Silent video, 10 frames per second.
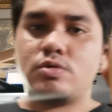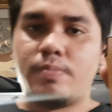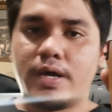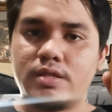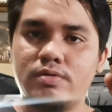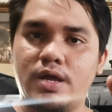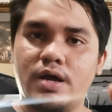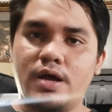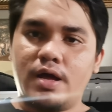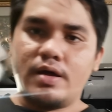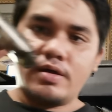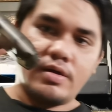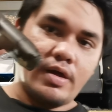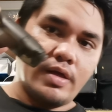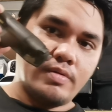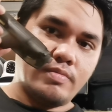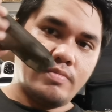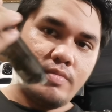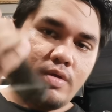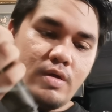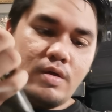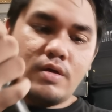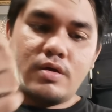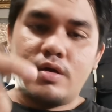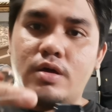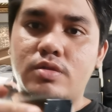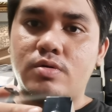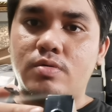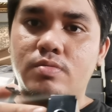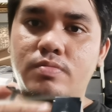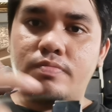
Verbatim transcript: So, pakita ko lang. Ayan. Ito.